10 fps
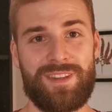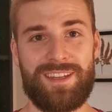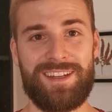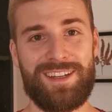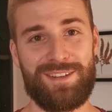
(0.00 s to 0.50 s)

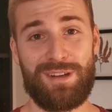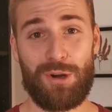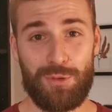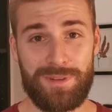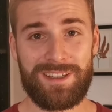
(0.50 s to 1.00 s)
äh,
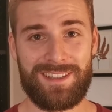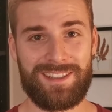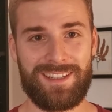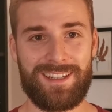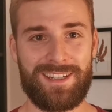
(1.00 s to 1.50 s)
warum
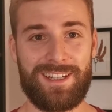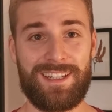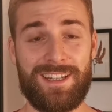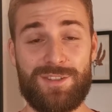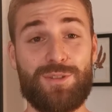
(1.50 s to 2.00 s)
ich äh,
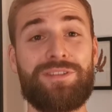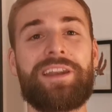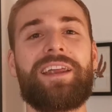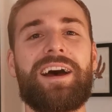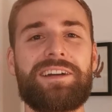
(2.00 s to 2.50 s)
so
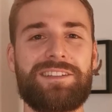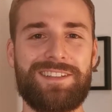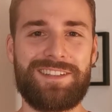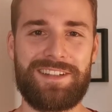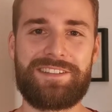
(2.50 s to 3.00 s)
vernarrt
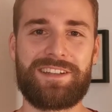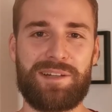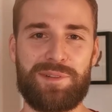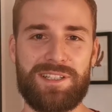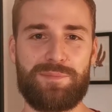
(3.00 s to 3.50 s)
in diese
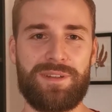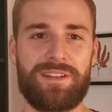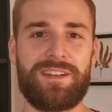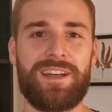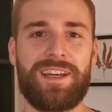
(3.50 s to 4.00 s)
Kameras
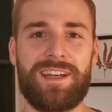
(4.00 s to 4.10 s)
bin,